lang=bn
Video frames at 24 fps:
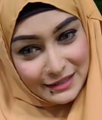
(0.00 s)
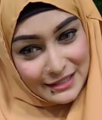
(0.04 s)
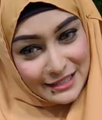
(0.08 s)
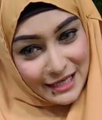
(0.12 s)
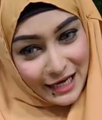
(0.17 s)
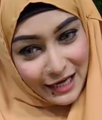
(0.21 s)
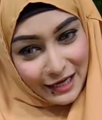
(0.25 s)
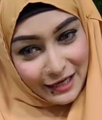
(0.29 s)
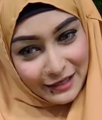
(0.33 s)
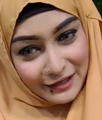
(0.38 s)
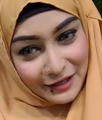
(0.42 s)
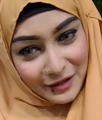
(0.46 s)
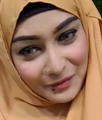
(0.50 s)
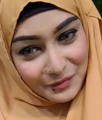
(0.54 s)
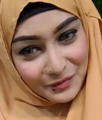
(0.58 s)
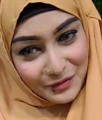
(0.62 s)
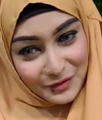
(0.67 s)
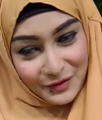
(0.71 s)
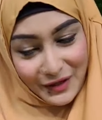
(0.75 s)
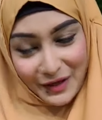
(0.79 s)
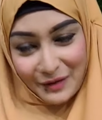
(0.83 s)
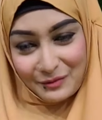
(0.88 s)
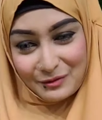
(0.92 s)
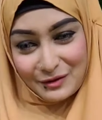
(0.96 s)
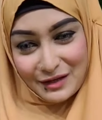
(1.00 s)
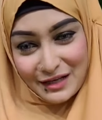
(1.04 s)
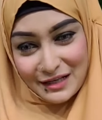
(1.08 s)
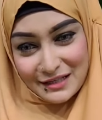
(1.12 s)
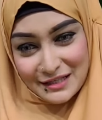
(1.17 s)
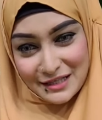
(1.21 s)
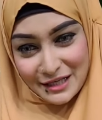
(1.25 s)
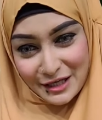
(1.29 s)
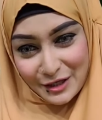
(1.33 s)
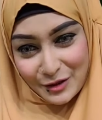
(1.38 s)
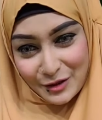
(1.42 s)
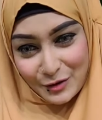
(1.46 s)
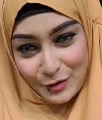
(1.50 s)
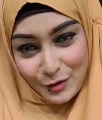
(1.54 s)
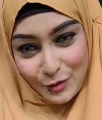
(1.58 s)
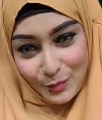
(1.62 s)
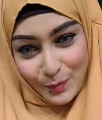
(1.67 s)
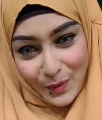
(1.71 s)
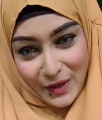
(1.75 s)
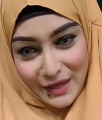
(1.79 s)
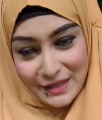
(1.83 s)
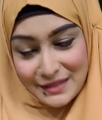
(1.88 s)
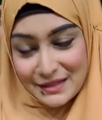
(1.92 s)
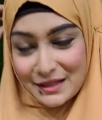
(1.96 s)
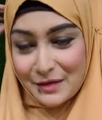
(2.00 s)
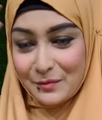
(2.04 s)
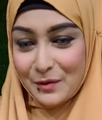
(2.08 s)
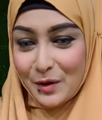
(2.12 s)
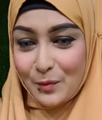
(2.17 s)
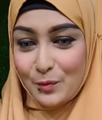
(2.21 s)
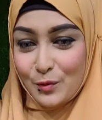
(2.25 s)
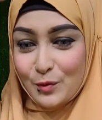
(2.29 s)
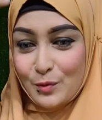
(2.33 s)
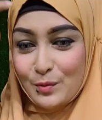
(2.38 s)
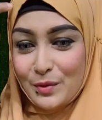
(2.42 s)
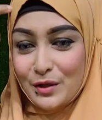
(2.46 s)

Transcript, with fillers: জাহান আপু কেমন আছেন রূপা ইসলাম আপু